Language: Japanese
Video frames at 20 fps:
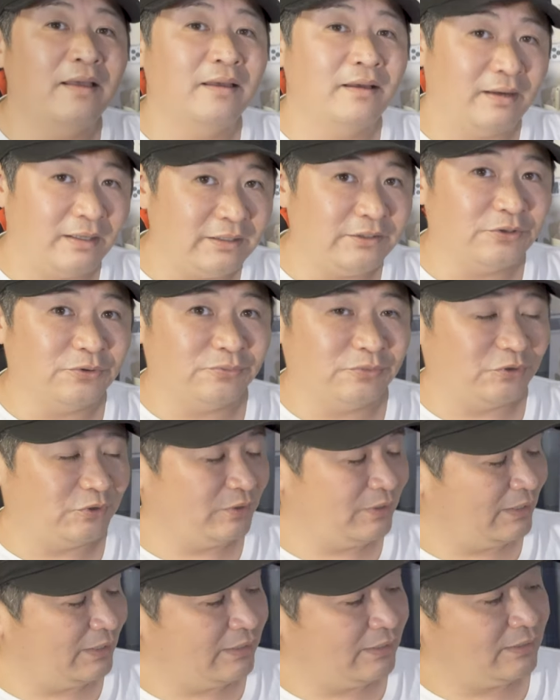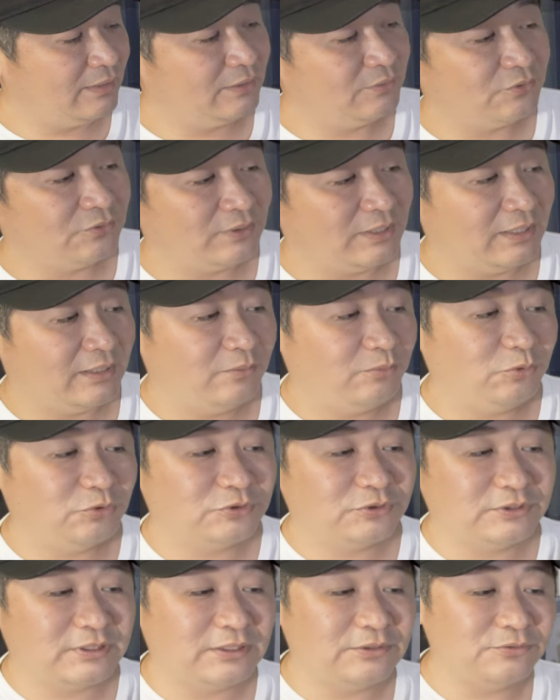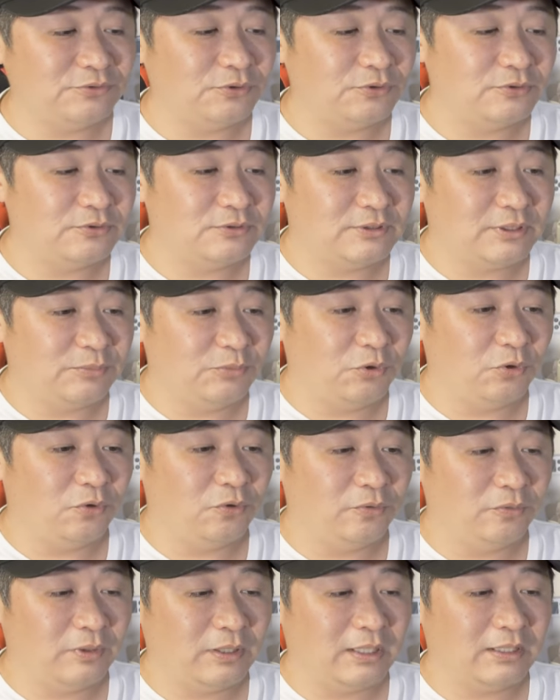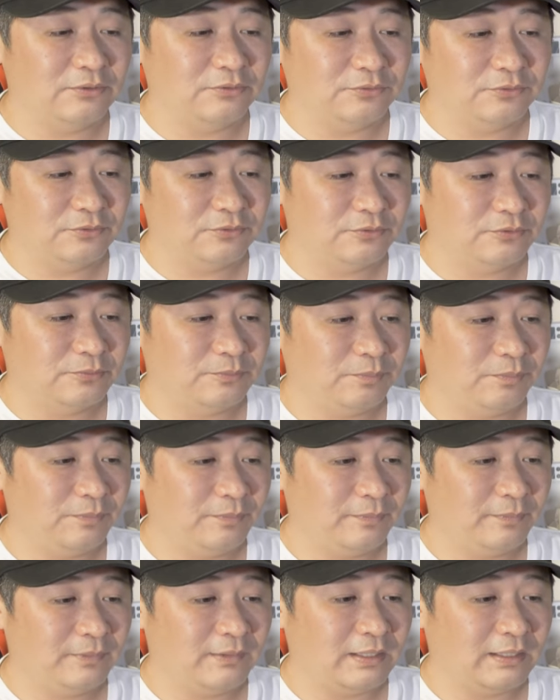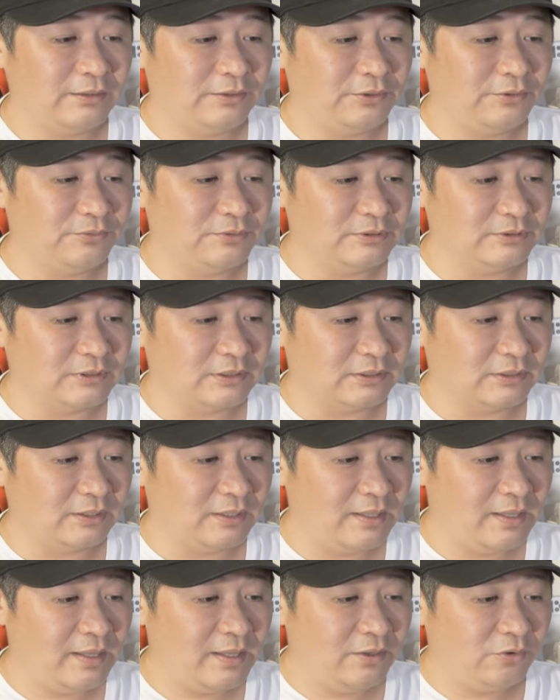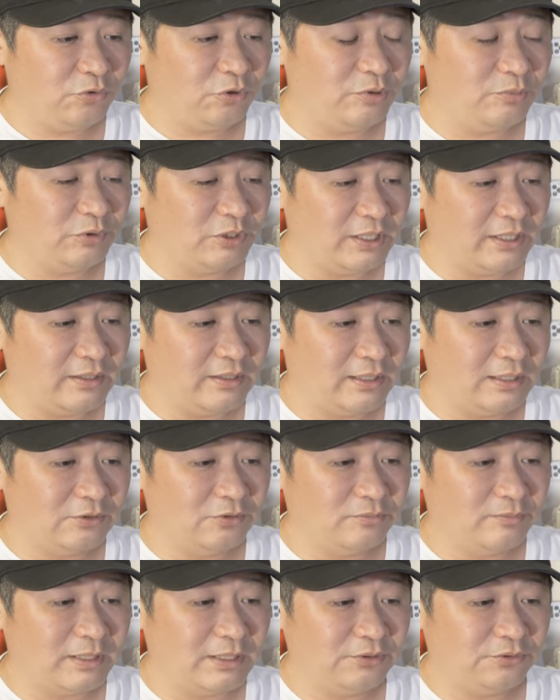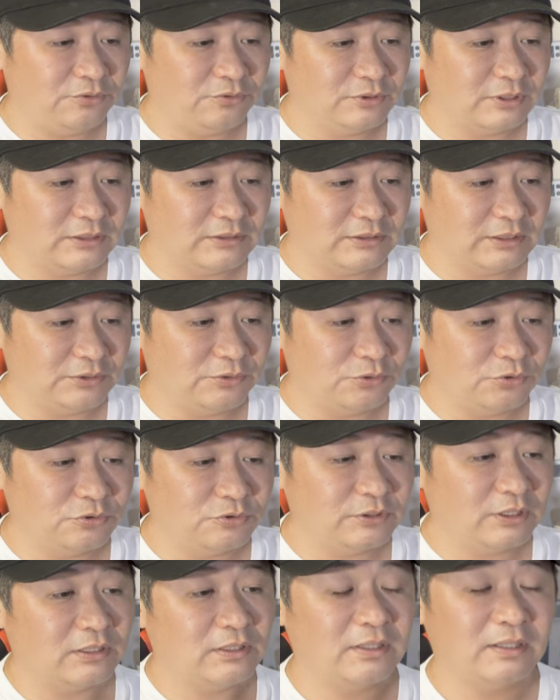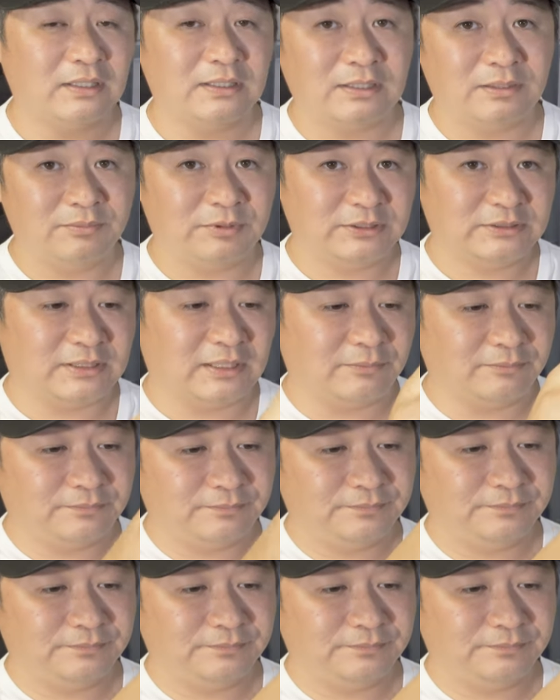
はい、どうも。えっ、ー、とね、もうつけると言っても、あの、なんて言うんですかね。これもね、あの前と同じでロックがかかってました。